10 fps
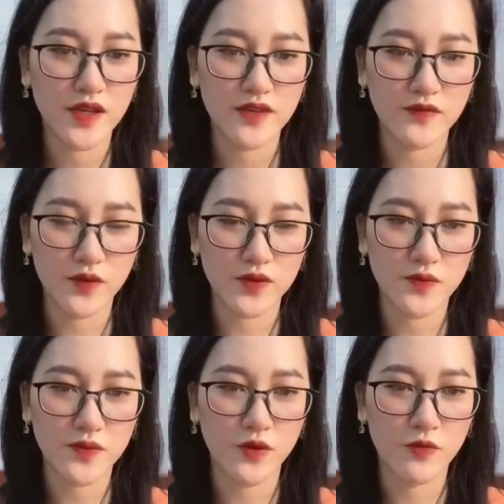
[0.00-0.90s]
Phù
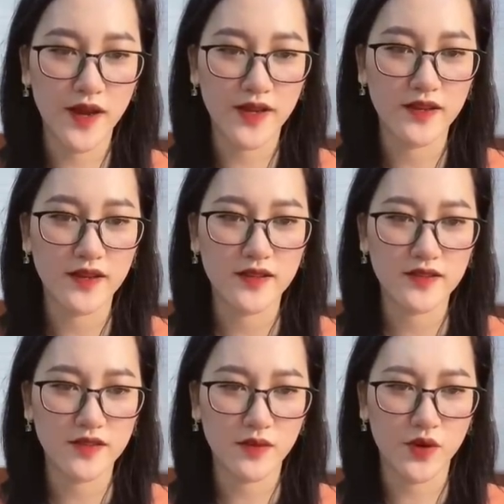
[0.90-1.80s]
Dung nhíu mày
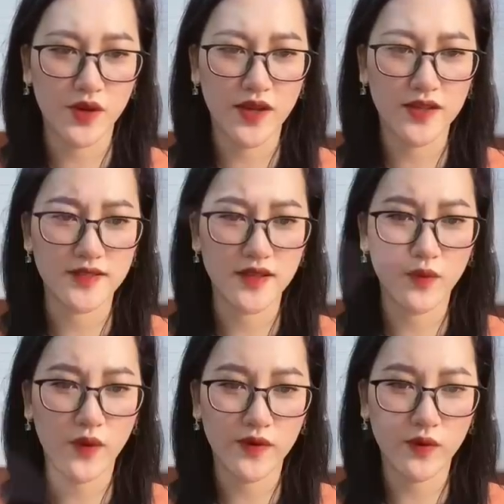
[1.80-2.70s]
Giọng nói này sao
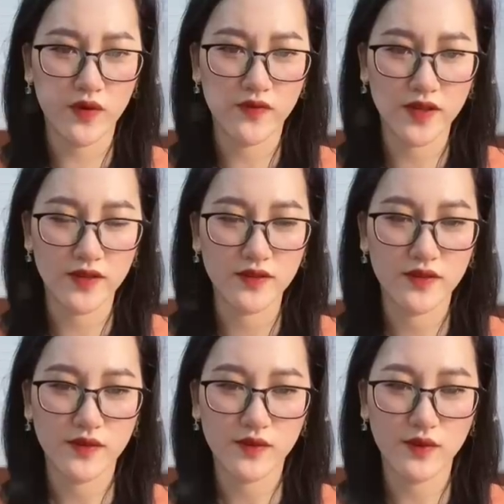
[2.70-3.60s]
quen quá vậy
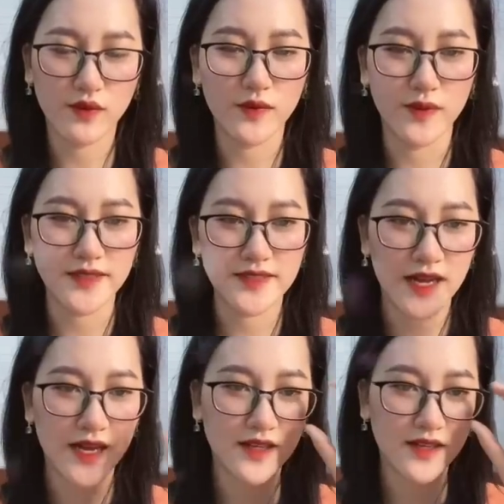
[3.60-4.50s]
Cô mở mắt
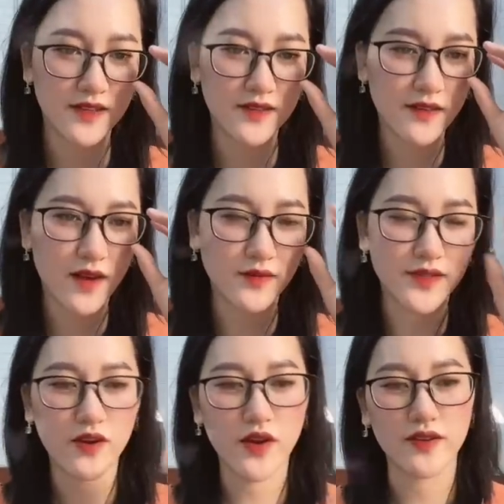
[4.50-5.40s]
ra nhấc đầu
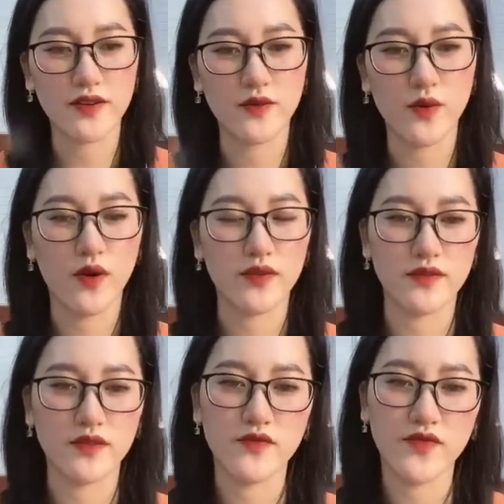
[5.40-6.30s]
ra khỏi ngực của
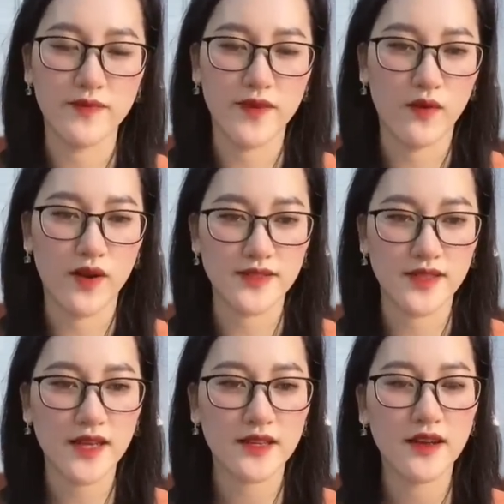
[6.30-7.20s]
từ ngưng viên mà quan
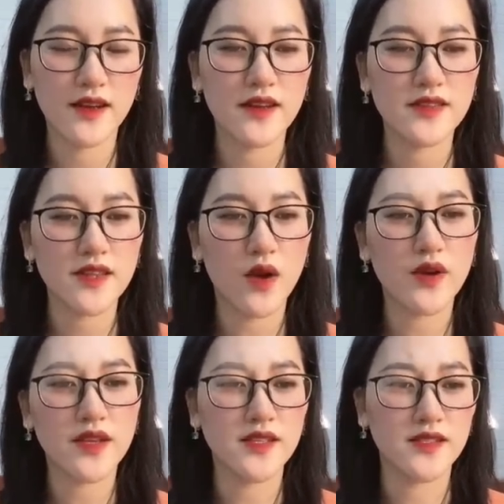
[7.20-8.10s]
sát Sau
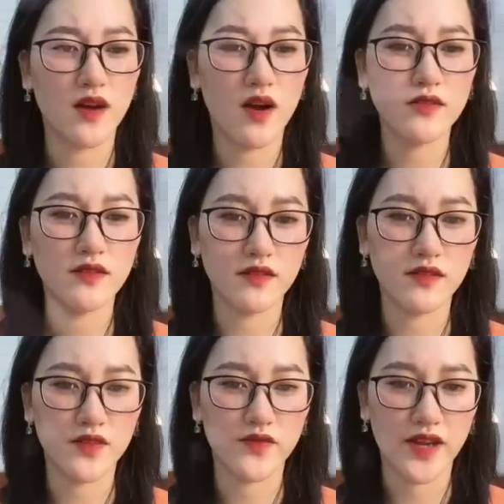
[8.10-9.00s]
khi nhìn rõ được
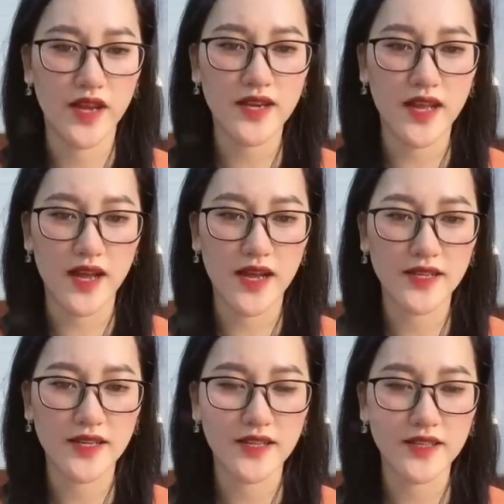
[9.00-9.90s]
người vừa hét là
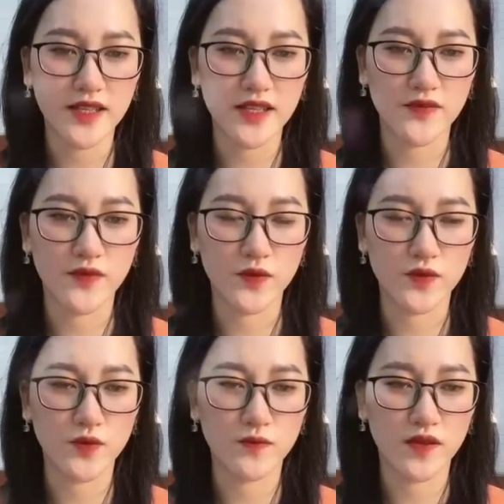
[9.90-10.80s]
ai Thì Phù
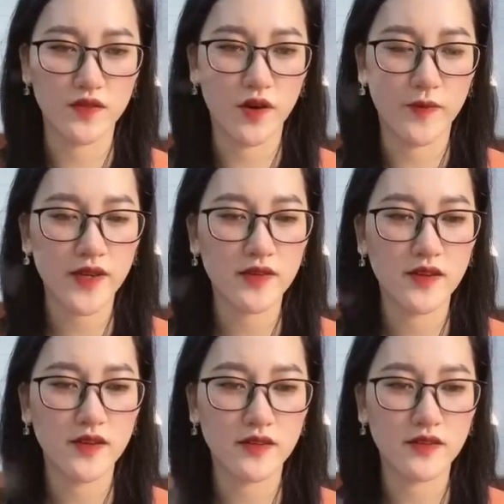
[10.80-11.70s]
Dung mở to mắt
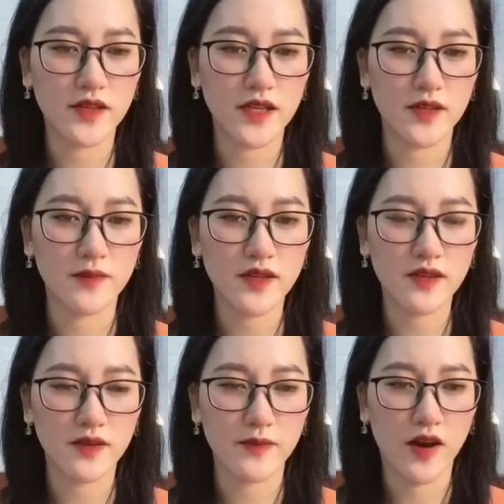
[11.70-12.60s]
Cực kỳ bất
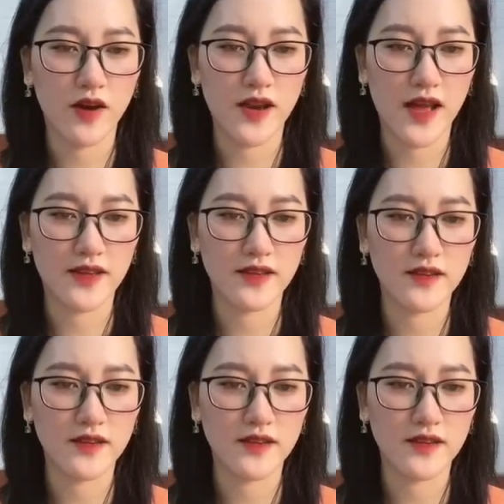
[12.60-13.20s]
ngờ mà hỏi lại